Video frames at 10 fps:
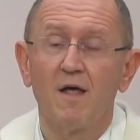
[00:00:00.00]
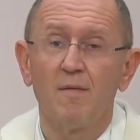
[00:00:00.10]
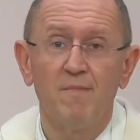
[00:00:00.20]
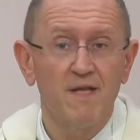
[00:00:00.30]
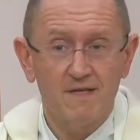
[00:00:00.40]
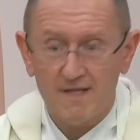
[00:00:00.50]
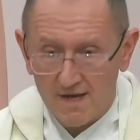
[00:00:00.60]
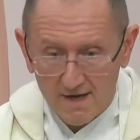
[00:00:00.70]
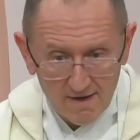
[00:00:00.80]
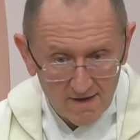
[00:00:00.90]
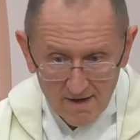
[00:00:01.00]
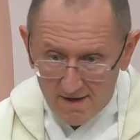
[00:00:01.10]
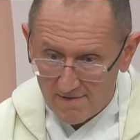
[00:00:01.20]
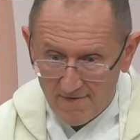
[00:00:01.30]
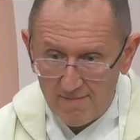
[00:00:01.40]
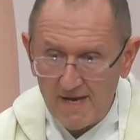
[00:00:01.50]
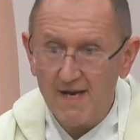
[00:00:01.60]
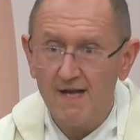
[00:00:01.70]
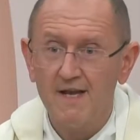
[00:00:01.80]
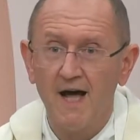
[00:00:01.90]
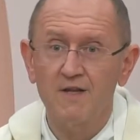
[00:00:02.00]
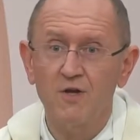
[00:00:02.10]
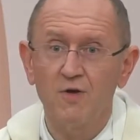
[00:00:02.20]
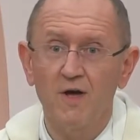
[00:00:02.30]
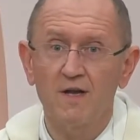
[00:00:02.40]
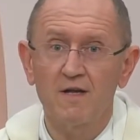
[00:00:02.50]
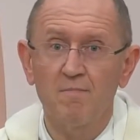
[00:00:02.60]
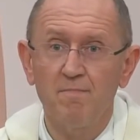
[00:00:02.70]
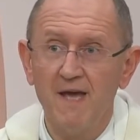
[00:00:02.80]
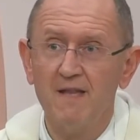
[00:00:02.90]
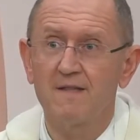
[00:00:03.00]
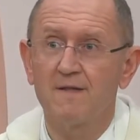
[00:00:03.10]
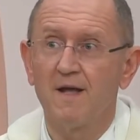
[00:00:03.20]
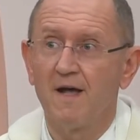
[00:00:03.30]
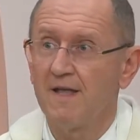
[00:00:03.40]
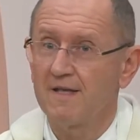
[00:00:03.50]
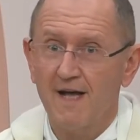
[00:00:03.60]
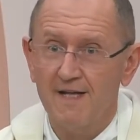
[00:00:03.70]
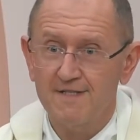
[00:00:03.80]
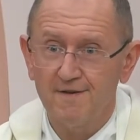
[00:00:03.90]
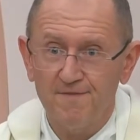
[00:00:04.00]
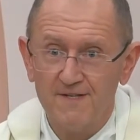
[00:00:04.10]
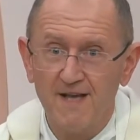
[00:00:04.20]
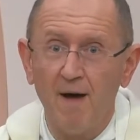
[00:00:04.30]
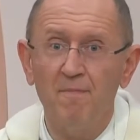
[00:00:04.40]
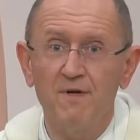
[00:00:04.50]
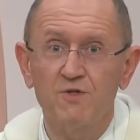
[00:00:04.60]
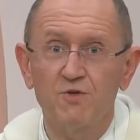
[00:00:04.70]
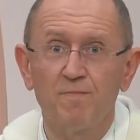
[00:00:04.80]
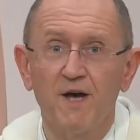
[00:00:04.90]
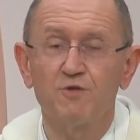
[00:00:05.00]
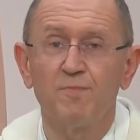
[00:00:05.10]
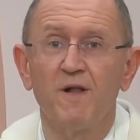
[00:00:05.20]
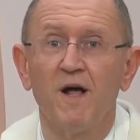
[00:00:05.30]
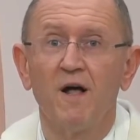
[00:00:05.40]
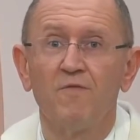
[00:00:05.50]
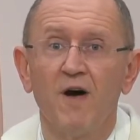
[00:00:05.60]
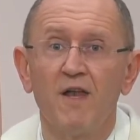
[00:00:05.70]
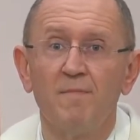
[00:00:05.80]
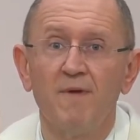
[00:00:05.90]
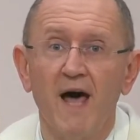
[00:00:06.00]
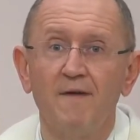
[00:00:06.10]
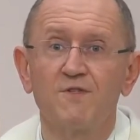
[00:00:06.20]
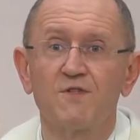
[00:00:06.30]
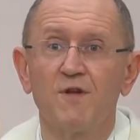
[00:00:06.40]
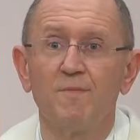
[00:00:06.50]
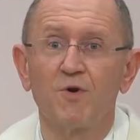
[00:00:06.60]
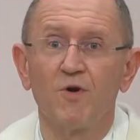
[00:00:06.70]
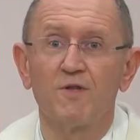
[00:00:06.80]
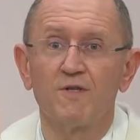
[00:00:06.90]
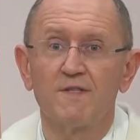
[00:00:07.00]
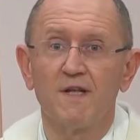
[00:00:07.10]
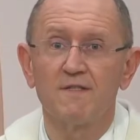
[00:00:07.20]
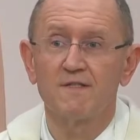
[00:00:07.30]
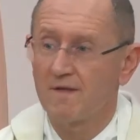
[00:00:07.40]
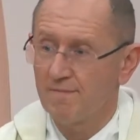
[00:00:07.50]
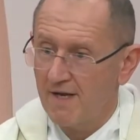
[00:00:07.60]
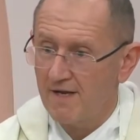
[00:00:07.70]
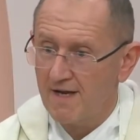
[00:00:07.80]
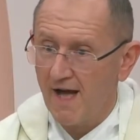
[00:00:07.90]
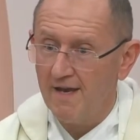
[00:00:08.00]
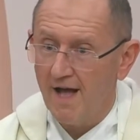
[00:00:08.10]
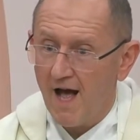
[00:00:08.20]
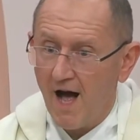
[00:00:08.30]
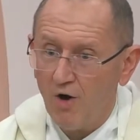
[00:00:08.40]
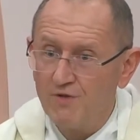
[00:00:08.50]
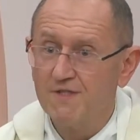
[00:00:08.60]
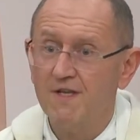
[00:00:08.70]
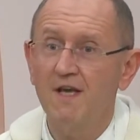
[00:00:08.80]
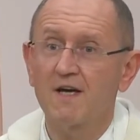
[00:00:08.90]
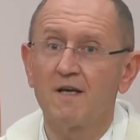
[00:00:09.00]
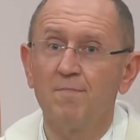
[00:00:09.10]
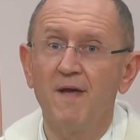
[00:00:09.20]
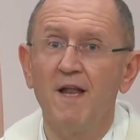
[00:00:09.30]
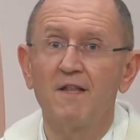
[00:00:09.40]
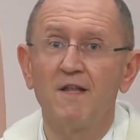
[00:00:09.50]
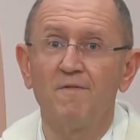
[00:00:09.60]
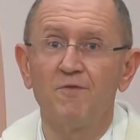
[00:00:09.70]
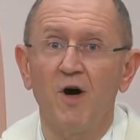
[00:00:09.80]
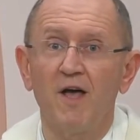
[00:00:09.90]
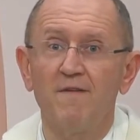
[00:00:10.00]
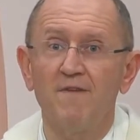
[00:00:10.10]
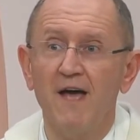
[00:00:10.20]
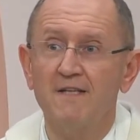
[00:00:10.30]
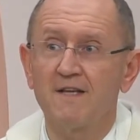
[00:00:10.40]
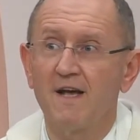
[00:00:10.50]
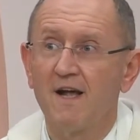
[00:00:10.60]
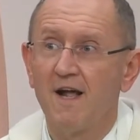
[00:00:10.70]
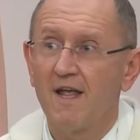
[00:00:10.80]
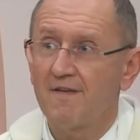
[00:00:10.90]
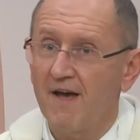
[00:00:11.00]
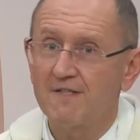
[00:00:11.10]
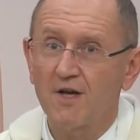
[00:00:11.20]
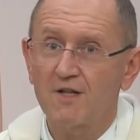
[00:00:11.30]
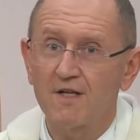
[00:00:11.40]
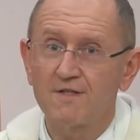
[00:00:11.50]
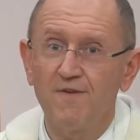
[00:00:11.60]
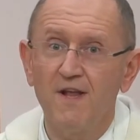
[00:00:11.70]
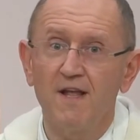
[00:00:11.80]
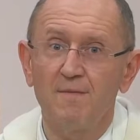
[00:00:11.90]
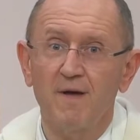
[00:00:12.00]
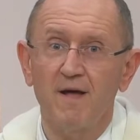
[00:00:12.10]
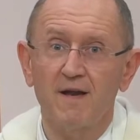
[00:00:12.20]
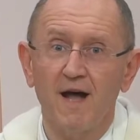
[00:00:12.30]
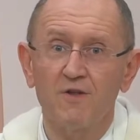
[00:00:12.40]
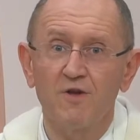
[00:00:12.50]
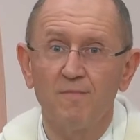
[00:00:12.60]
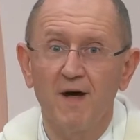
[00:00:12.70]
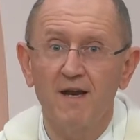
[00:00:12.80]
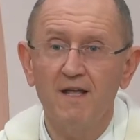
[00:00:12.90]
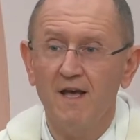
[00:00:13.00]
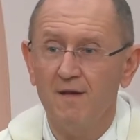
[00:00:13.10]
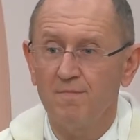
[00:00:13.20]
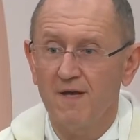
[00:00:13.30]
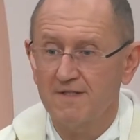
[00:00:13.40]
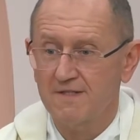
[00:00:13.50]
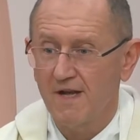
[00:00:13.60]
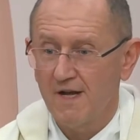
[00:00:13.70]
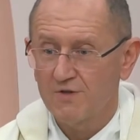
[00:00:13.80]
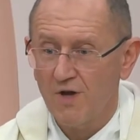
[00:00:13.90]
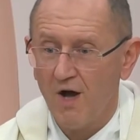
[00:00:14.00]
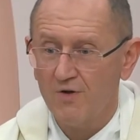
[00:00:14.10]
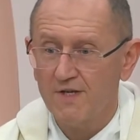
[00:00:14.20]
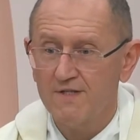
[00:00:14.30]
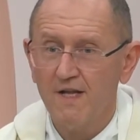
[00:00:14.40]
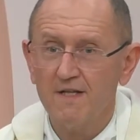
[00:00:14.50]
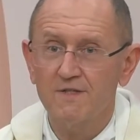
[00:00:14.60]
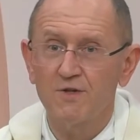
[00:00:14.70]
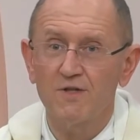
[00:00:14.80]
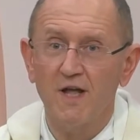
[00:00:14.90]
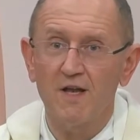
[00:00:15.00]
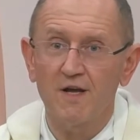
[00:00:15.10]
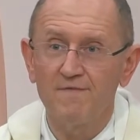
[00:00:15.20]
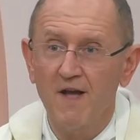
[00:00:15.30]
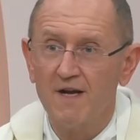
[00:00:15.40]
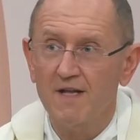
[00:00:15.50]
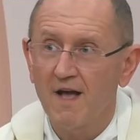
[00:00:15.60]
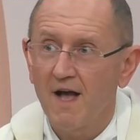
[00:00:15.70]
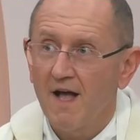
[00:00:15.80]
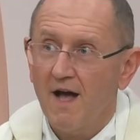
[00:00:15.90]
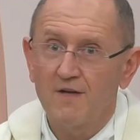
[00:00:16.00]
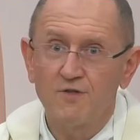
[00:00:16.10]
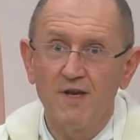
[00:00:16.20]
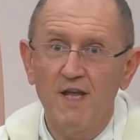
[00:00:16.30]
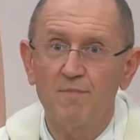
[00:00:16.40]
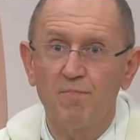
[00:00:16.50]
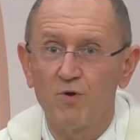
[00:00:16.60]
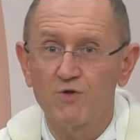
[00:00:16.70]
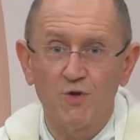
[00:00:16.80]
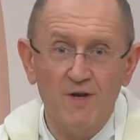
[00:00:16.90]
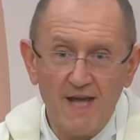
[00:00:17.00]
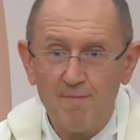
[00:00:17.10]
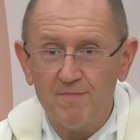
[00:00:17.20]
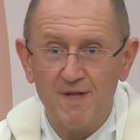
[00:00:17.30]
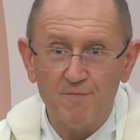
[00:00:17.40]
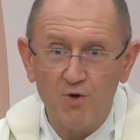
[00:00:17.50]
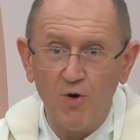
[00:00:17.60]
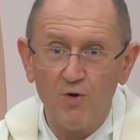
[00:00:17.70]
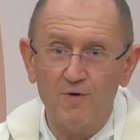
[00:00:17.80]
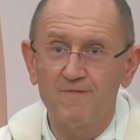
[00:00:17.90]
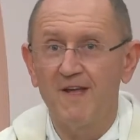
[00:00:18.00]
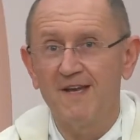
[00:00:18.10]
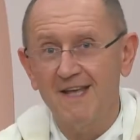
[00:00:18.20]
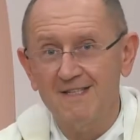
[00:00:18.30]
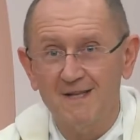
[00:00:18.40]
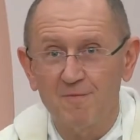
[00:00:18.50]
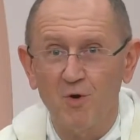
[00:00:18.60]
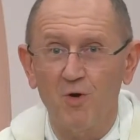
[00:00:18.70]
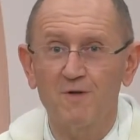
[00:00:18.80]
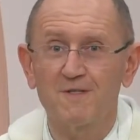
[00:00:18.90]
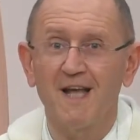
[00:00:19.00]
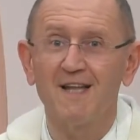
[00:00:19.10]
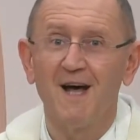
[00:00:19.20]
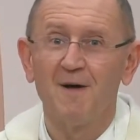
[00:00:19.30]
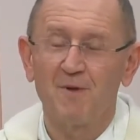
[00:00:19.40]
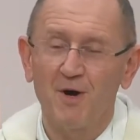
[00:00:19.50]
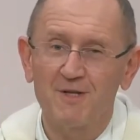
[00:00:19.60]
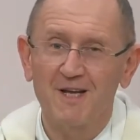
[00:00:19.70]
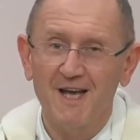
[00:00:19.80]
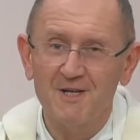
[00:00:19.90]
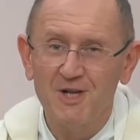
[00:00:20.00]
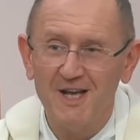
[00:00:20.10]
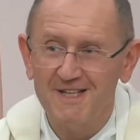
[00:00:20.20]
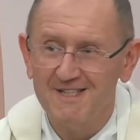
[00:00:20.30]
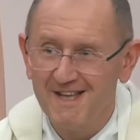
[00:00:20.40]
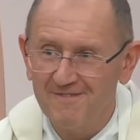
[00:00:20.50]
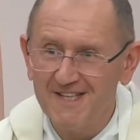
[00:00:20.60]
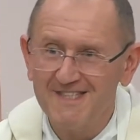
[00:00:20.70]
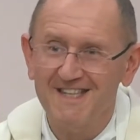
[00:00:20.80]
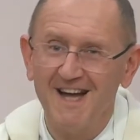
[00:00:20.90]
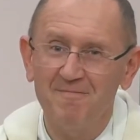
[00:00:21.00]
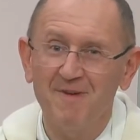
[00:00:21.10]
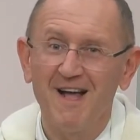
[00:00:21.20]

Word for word: mit den Familienangehörigen beten. Ich kann sie versammeln, zum Beispiel vor einem Livestream-Gottesdienst. Man kann Hauskirche bilden auf neue Weise. Ich weiß auch, dass viele bei Radio Maria eben jetzt zu Hause sitzen und dann auch wirklich, also nicht bloß so neben dem Kochen, wenn ihr jetzt am Kochen seid, braucht ihr kein schlechtes Gewissen haben,